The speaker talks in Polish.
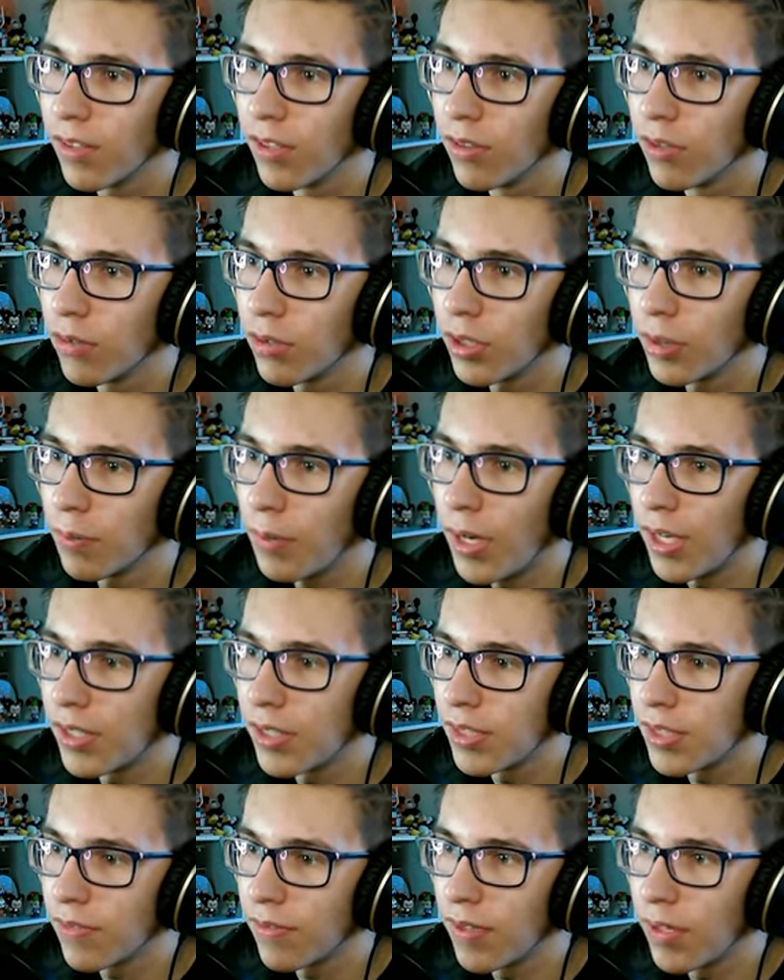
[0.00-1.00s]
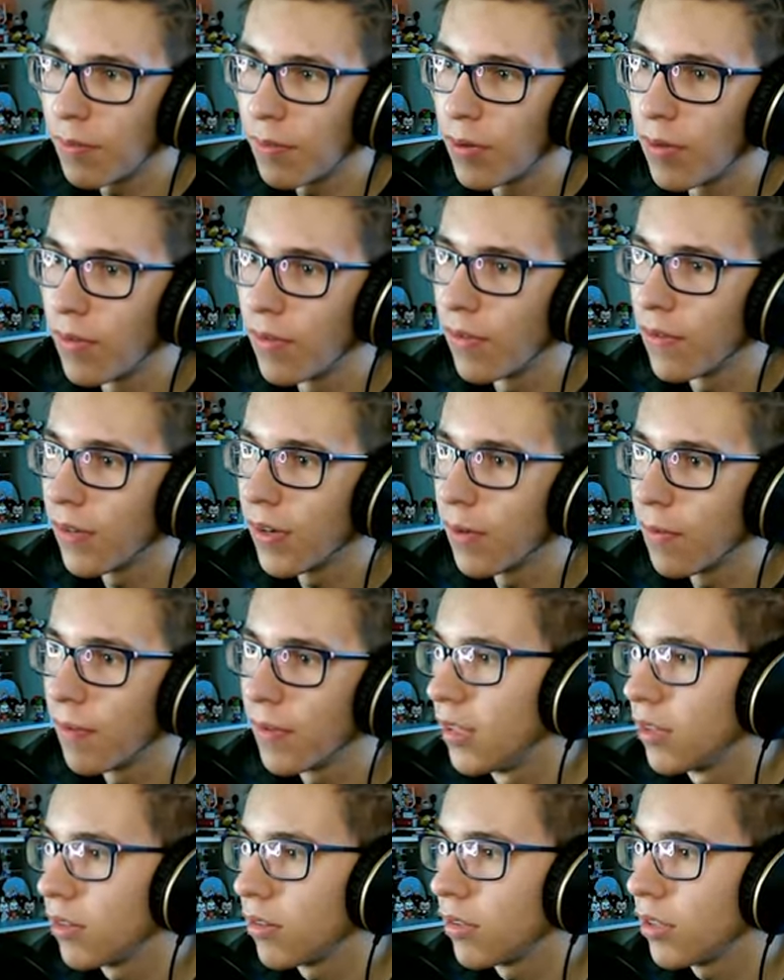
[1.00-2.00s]
No do tych państwa, powiem wam.
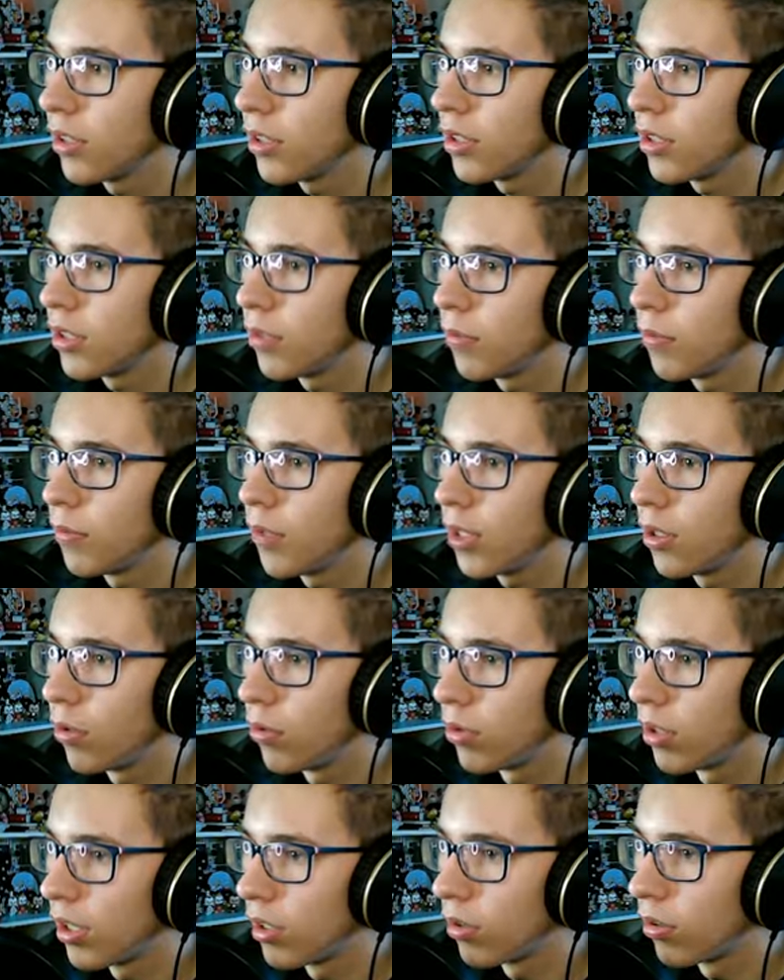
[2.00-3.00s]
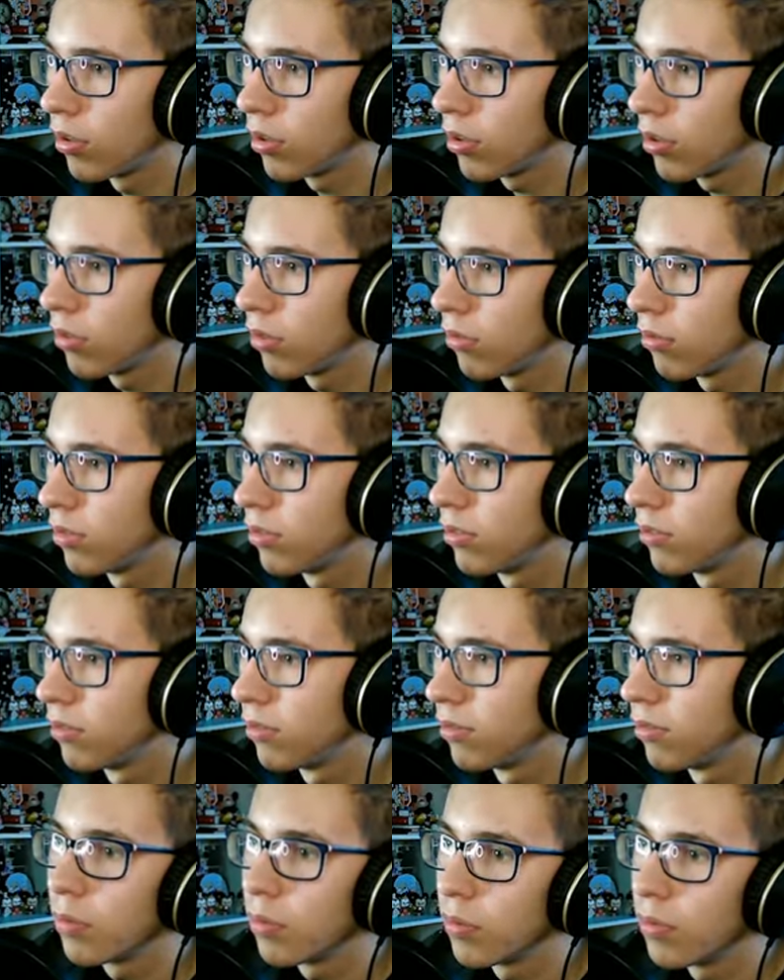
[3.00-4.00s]
Tylko nie chcę, żeby mnie glutek dotknął.
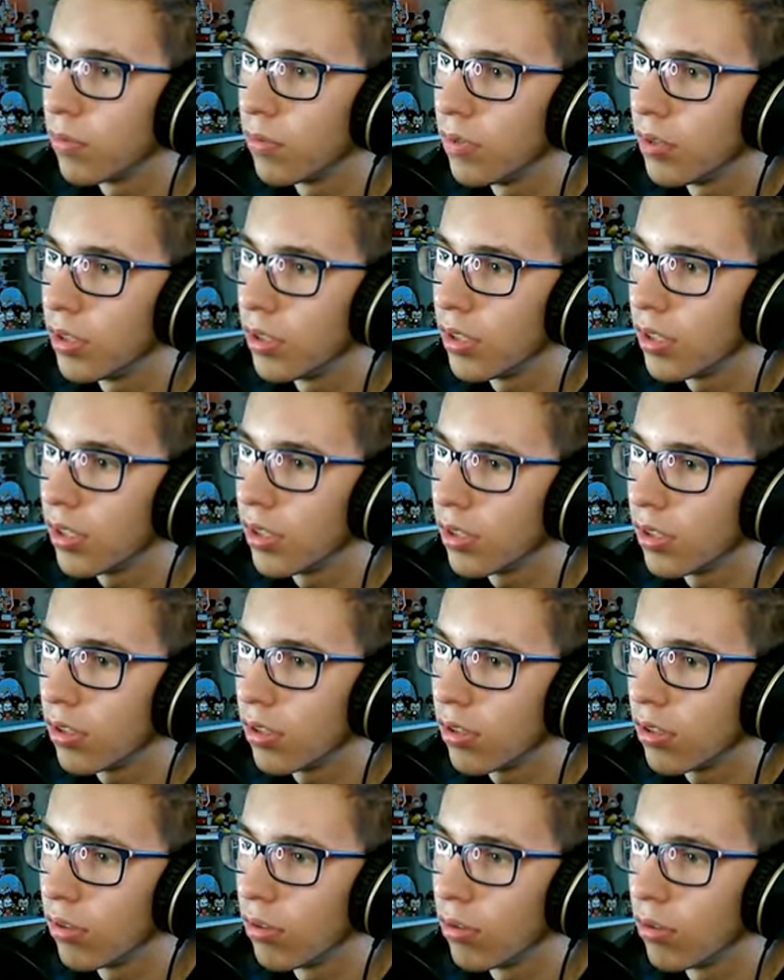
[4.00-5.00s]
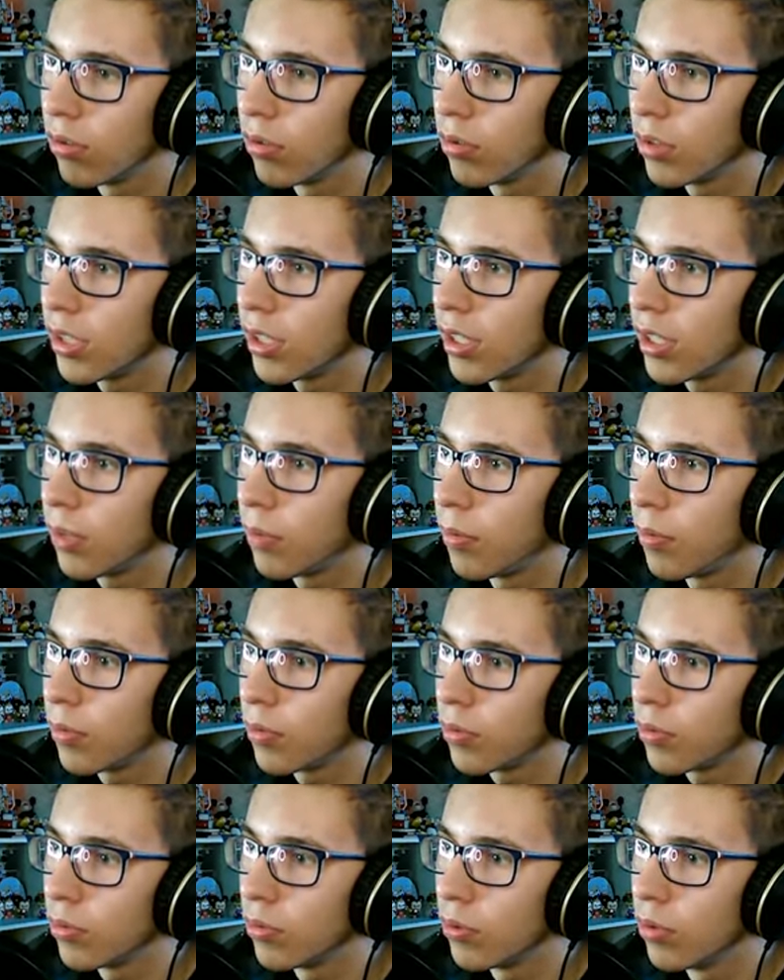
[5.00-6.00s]
Pozwólcie, że sobie koło glutka tak po
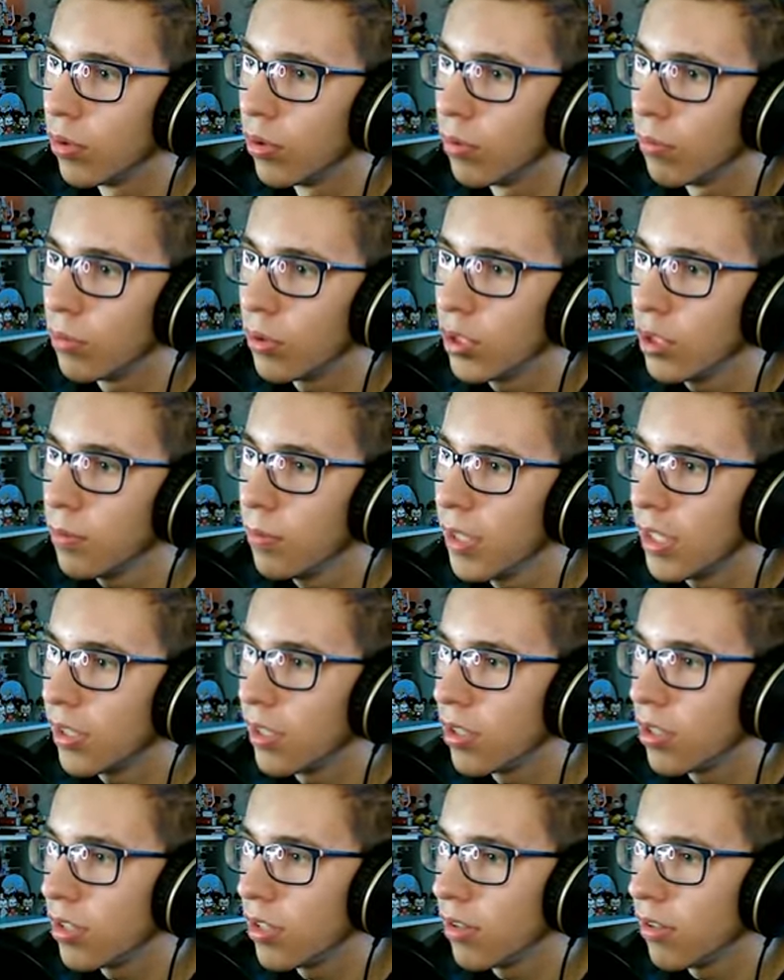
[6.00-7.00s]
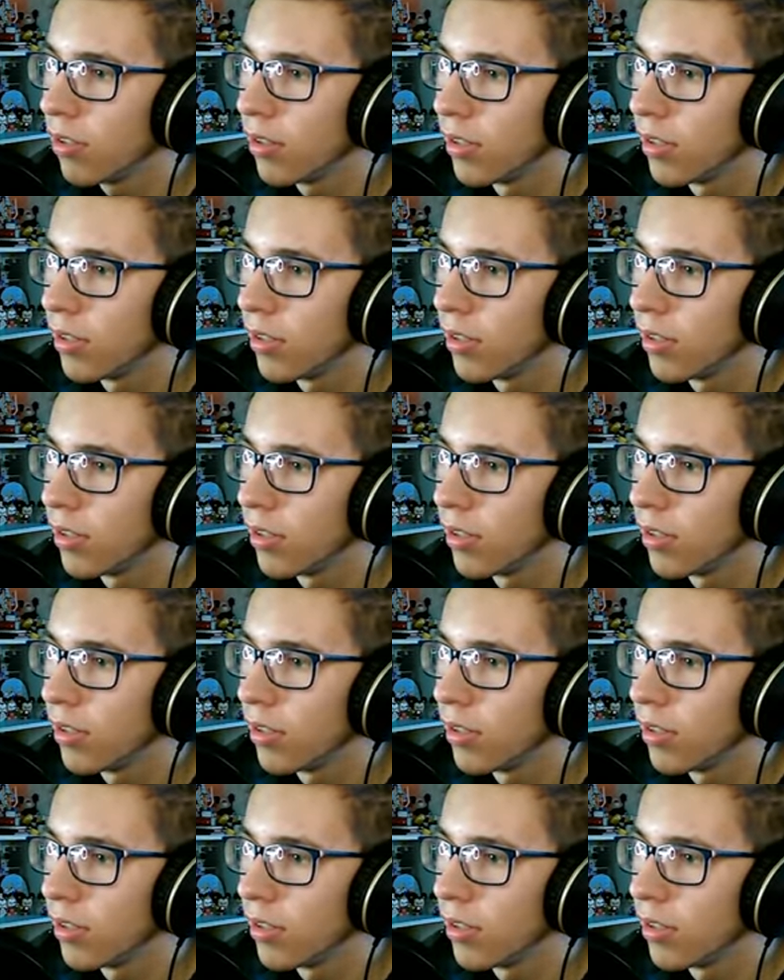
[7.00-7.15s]
prostu przesmyknę się.